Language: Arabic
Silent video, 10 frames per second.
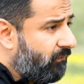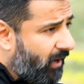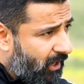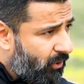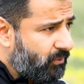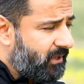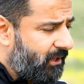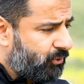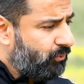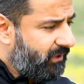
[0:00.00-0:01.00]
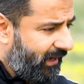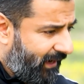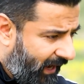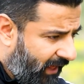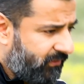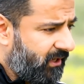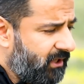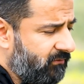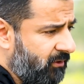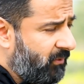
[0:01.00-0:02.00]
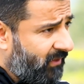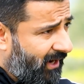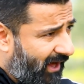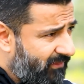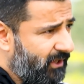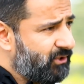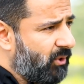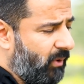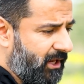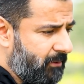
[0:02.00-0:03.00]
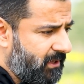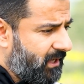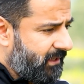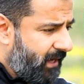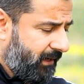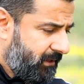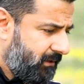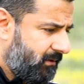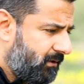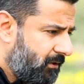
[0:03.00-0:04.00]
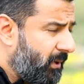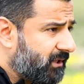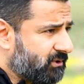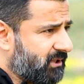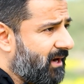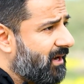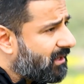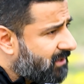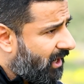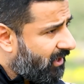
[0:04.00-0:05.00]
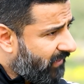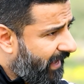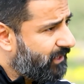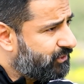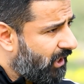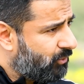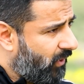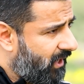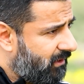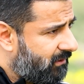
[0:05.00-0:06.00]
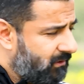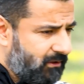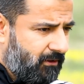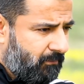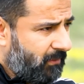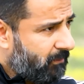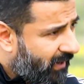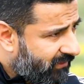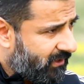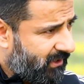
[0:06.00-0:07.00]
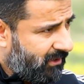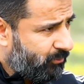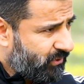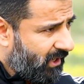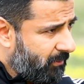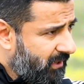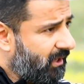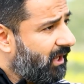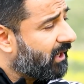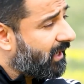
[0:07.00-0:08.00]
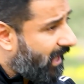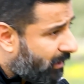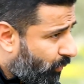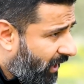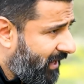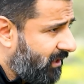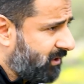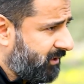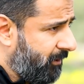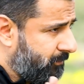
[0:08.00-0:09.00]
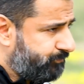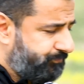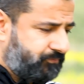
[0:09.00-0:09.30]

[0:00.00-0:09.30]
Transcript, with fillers: فخلونا نكون حذرين في مثل هذه الجوانب يعني باختصار لا تاخذ اي جدول من بعض المدربين الغير مؤهلين للتدريب